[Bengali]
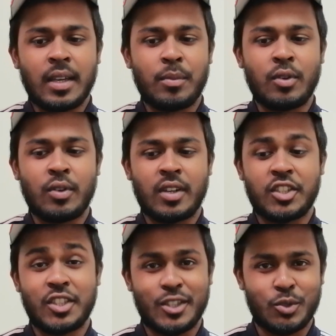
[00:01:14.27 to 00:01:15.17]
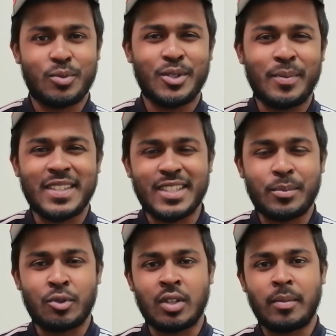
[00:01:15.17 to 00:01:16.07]
এবং সেটা শুধুমাত্র
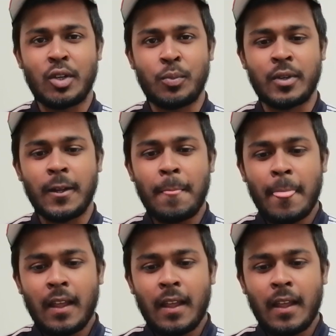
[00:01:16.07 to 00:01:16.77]
ব্যাচেলার প্রোগ্রামের উপরে